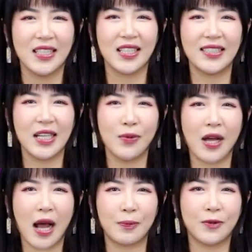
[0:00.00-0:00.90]
那这位
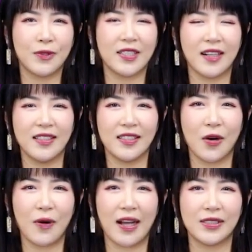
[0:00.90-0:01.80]
阿卜杜上任
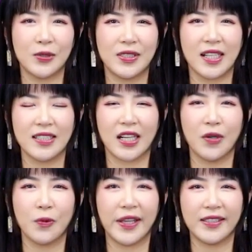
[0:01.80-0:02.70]
的话，就将
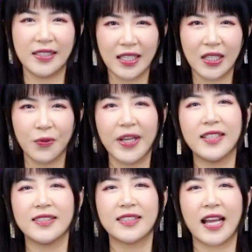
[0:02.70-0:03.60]
成为第一
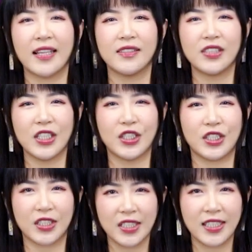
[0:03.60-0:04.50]
位在第
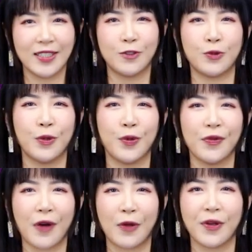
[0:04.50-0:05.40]
十一巡
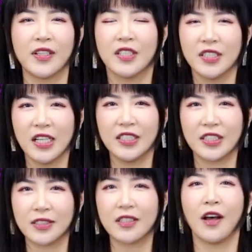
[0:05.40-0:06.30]
回法院任
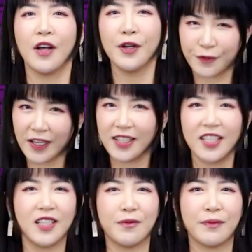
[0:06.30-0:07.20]
职的非
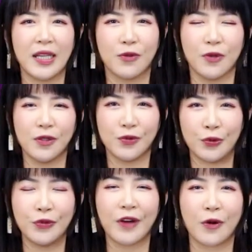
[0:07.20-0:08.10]
裔美国
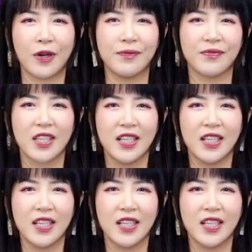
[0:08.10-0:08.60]
女法官。